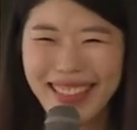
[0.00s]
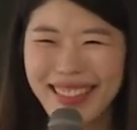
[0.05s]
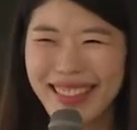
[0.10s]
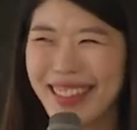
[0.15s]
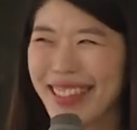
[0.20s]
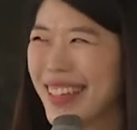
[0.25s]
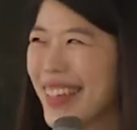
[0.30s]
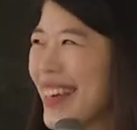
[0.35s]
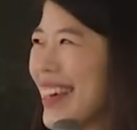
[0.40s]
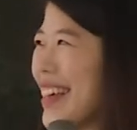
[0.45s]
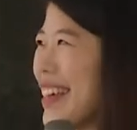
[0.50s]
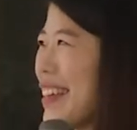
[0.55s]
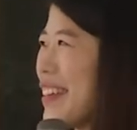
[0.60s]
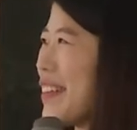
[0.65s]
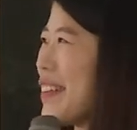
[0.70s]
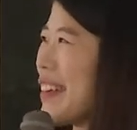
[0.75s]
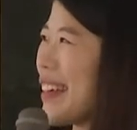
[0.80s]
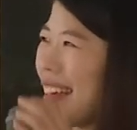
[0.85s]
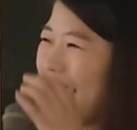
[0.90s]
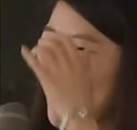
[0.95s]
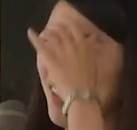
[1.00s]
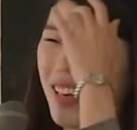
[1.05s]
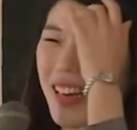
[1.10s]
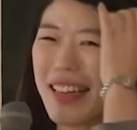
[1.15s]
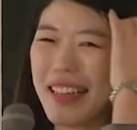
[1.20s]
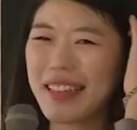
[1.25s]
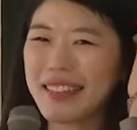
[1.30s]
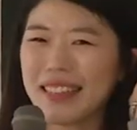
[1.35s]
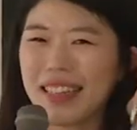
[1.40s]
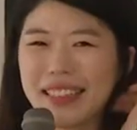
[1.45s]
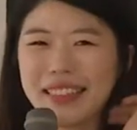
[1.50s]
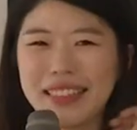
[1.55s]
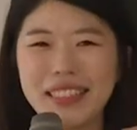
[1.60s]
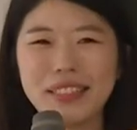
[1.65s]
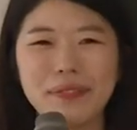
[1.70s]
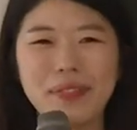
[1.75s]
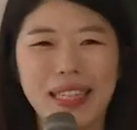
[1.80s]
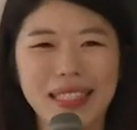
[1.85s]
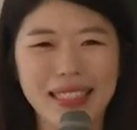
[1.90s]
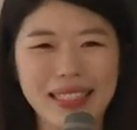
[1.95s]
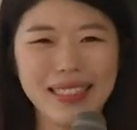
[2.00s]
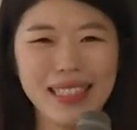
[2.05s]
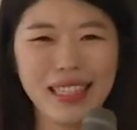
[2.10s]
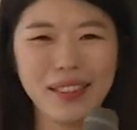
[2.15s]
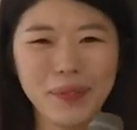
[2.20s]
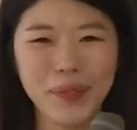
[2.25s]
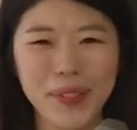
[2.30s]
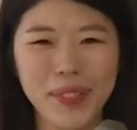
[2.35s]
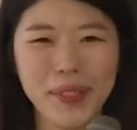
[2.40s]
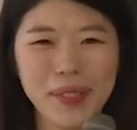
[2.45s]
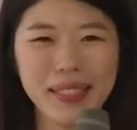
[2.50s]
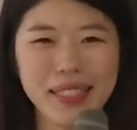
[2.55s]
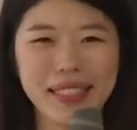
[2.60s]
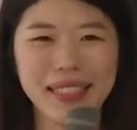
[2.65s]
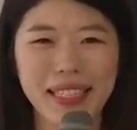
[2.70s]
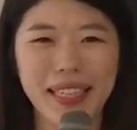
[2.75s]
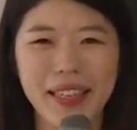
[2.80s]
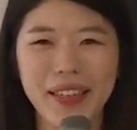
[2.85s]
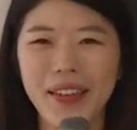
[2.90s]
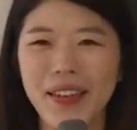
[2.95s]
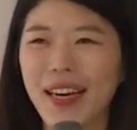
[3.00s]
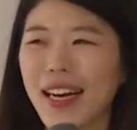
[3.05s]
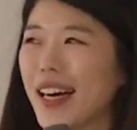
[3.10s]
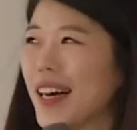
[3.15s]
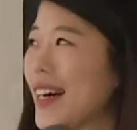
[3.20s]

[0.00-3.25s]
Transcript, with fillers: 네, 알듯 말듯한 표정이신데요.